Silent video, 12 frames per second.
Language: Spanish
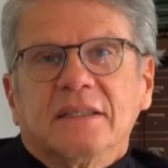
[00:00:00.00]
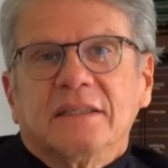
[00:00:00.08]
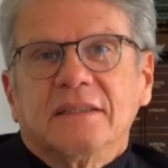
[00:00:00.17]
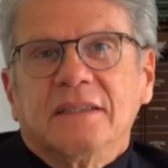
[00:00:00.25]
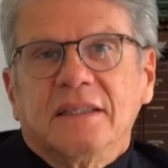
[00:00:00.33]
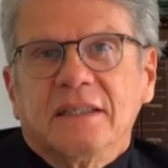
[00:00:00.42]

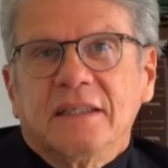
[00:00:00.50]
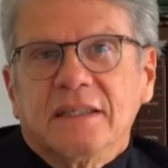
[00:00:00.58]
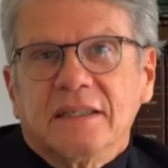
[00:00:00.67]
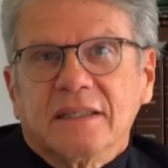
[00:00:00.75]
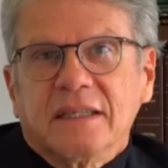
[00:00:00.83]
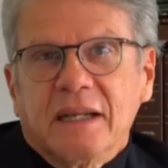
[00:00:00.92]

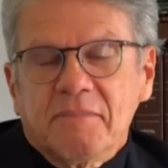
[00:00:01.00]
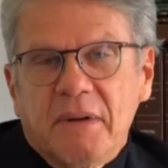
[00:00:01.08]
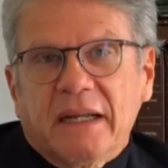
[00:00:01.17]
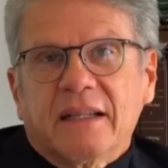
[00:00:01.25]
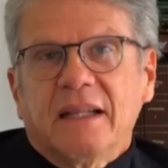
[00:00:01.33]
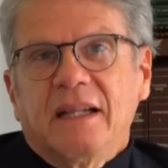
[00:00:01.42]
de gran
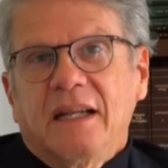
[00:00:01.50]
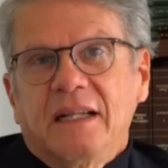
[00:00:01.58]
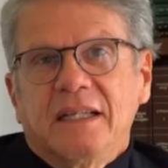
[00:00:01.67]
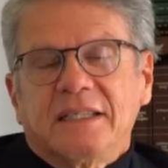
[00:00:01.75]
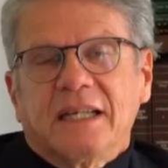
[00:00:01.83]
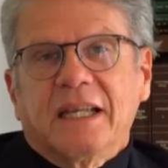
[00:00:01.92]
parte de la
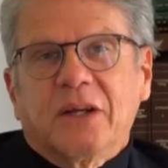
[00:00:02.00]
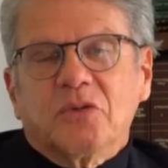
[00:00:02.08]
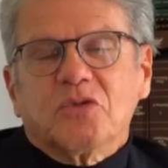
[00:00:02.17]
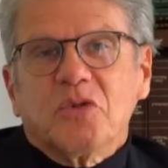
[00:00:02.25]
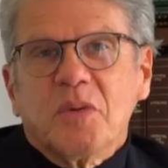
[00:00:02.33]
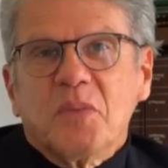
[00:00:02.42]
leche que
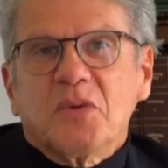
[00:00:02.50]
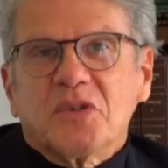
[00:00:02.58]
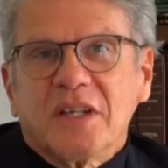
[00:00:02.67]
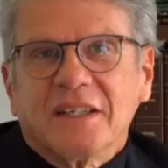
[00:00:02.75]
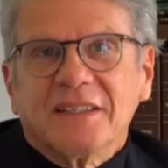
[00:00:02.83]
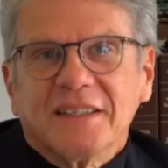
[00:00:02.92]
consumimos
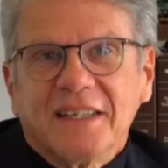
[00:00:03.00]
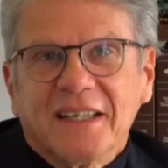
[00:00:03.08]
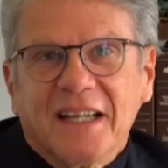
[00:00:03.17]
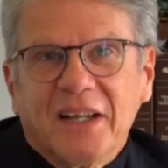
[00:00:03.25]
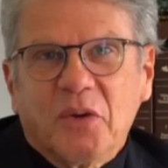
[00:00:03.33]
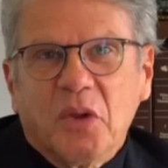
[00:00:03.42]
en, en
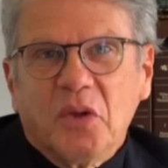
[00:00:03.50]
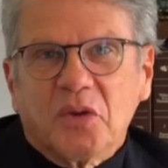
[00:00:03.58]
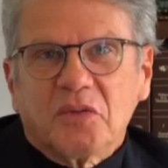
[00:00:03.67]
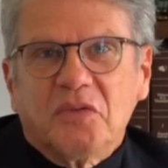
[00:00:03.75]
el Ecuador.